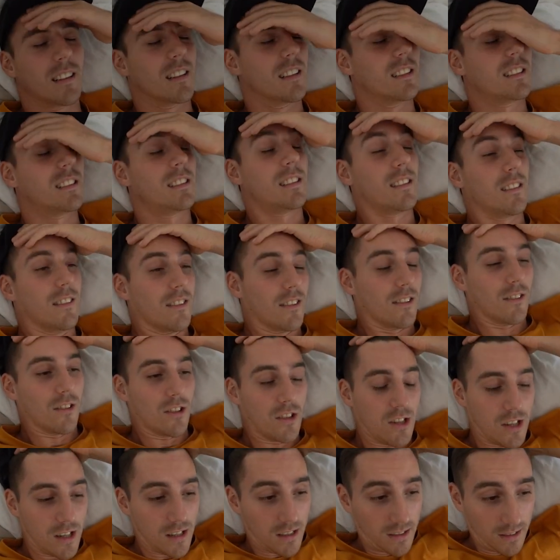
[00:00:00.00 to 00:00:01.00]
nice.
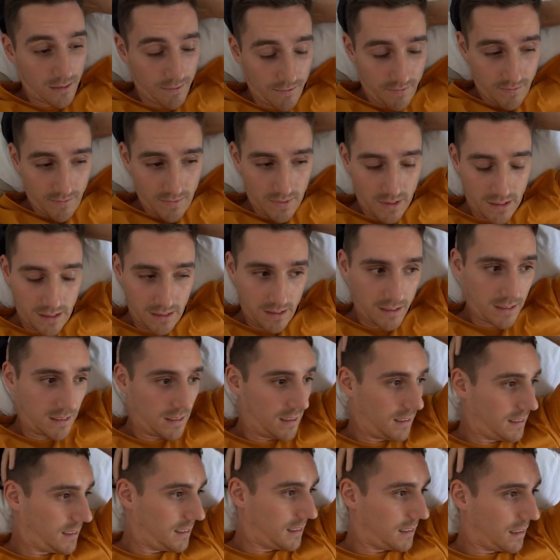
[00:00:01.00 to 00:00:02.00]
Ohne Scheiß. Das
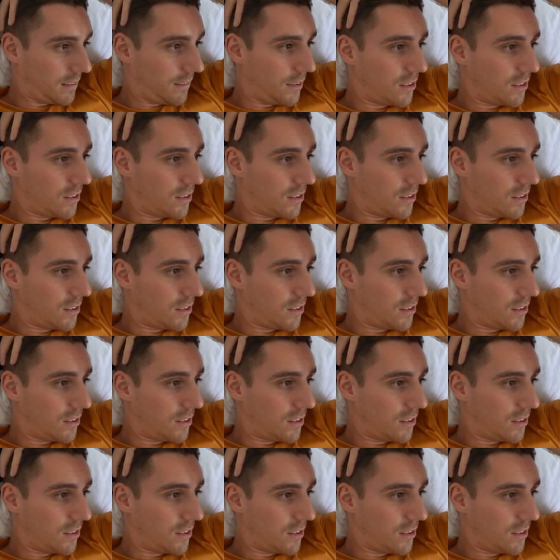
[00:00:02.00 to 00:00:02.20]
Essen letztes Jahr